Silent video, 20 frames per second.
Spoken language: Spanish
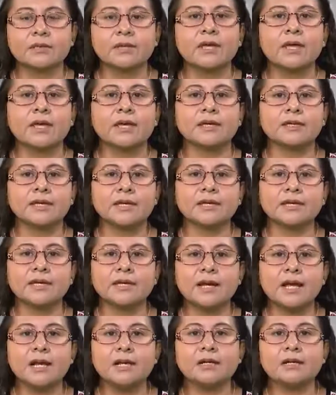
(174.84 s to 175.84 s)
En
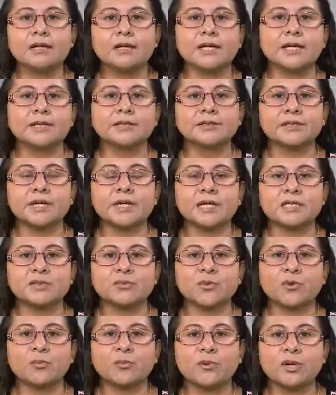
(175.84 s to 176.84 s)
general, entre
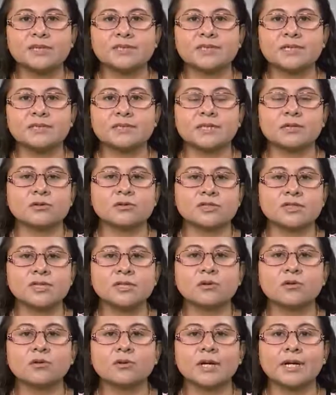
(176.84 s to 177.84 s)
las propuestas de los
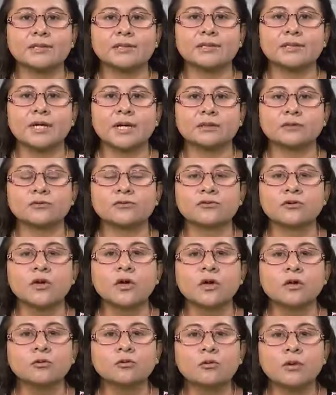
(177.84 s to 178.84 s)
cinco candidatos
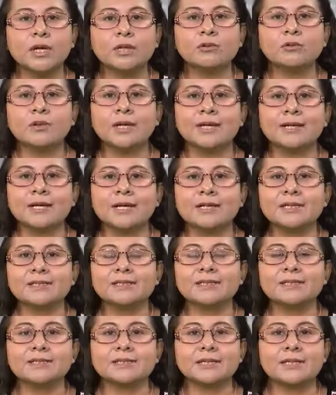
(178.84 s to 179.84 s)
no hay un
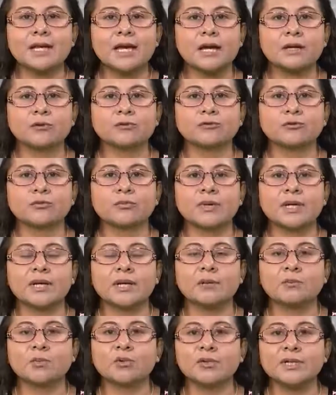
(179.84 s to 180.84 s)
análisis claro sobre
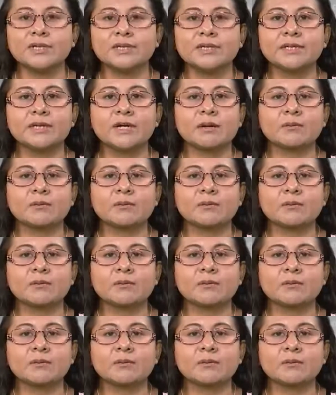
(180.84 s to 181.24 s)
la política